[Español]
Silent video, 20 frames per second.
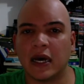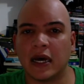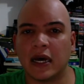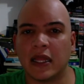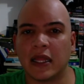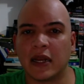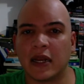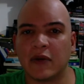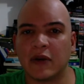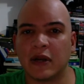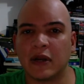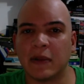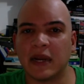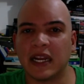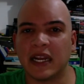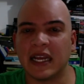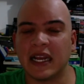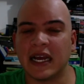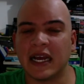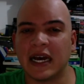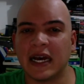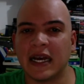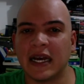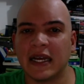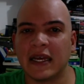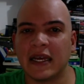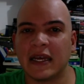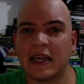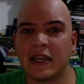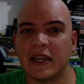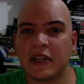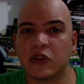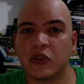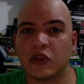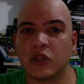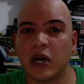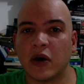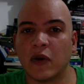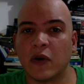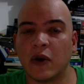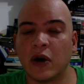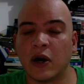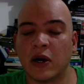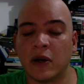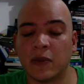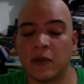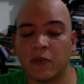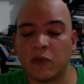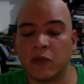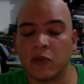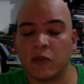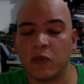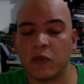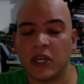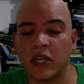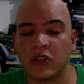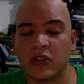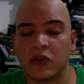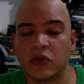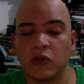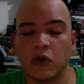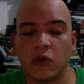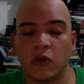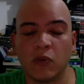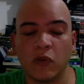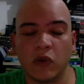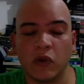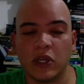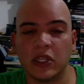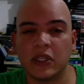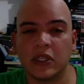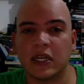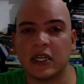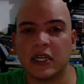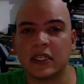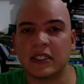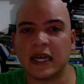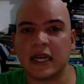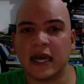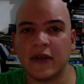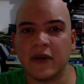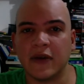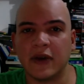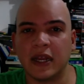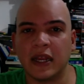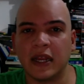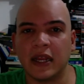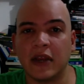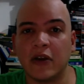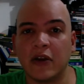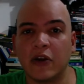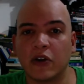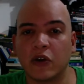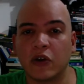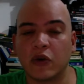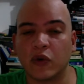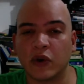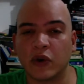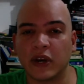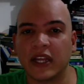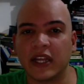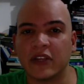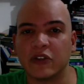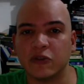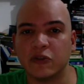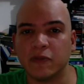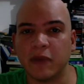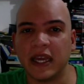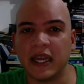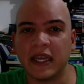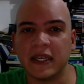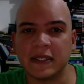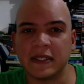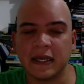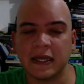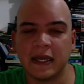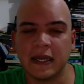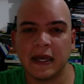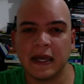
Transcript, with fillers: de alguna manera estaba, estuvo muy interesado en, lo que ocurría en su país,